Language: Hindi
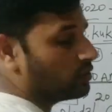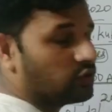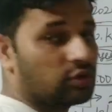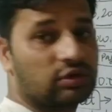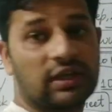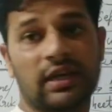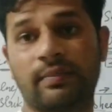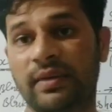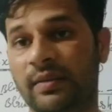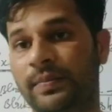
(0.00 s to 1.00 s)
टोटल
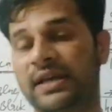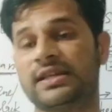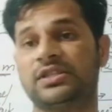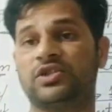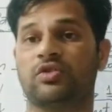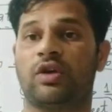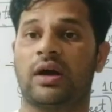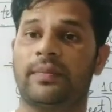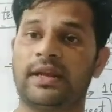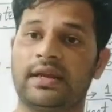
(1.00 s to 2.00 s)
नंबर पे जो
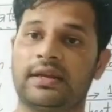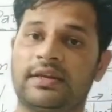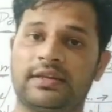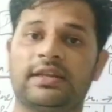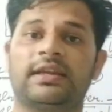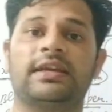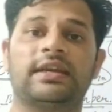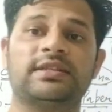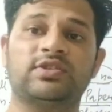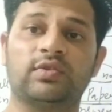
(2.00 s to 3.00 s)
हमने रिटर्न किए
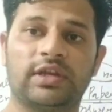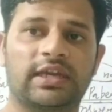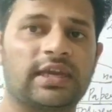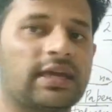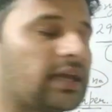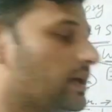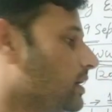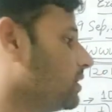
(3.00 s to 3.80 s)
हैं जो लिखे हैं